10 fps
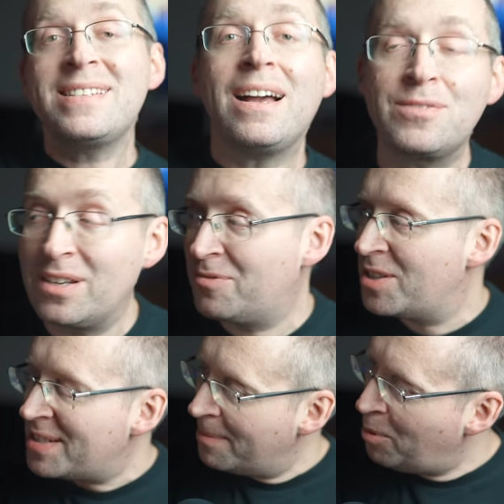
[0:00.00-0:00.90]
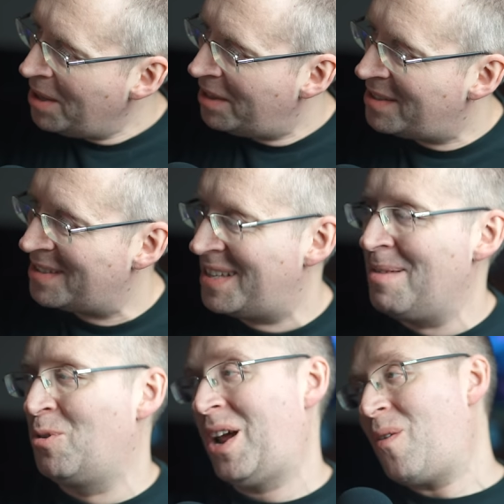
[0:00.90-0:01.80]
zawsze, wszystkie błędy błędy
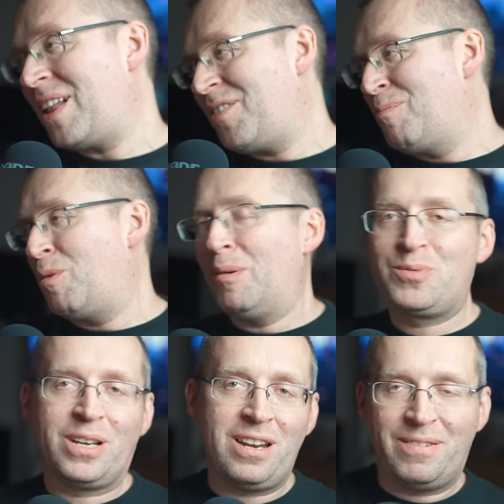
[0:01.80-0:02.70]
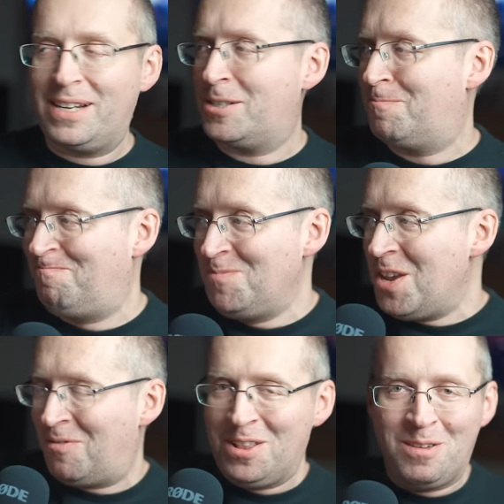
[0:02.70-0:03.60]
systemu najłatwiej było poprzykrywać
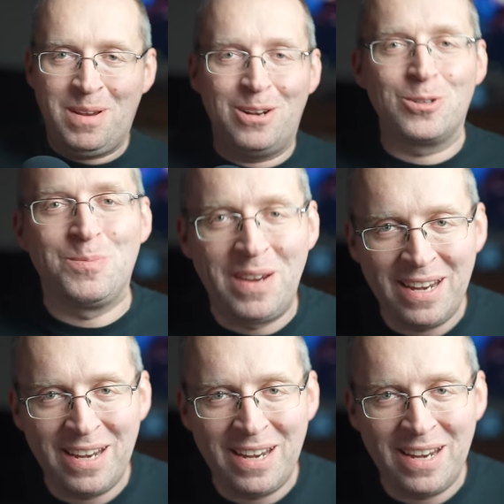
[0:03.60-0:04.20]
niewinnymi ludźmi,